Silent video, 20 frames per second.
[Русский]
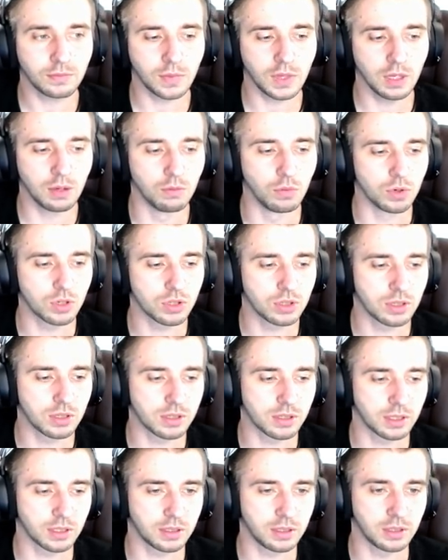Можно
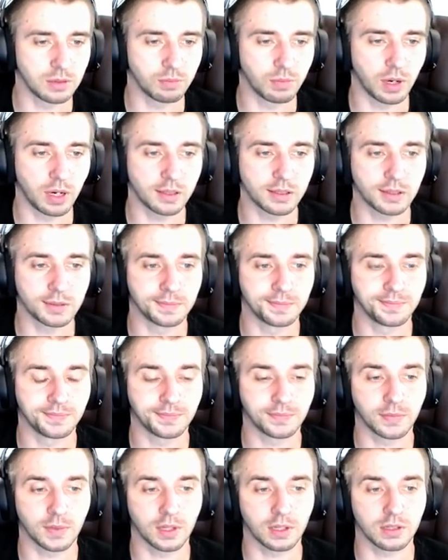за один пак
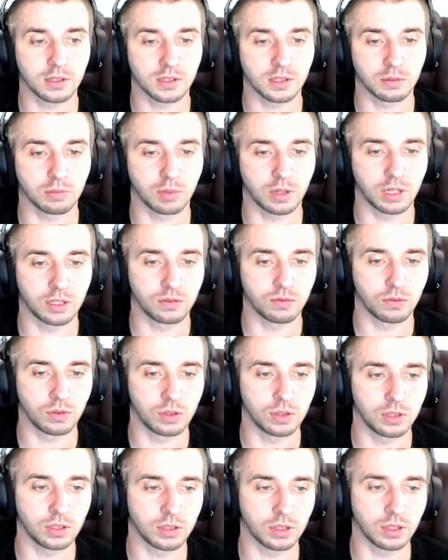забрать
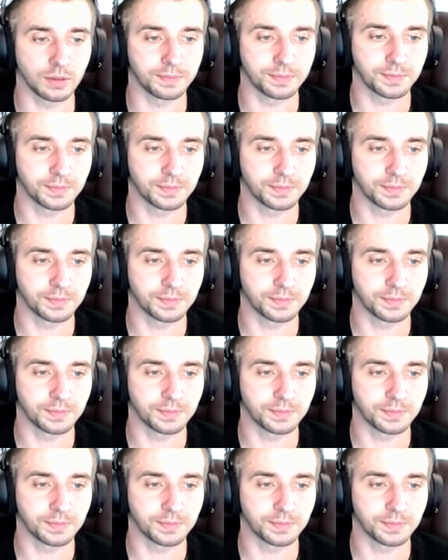вольтика.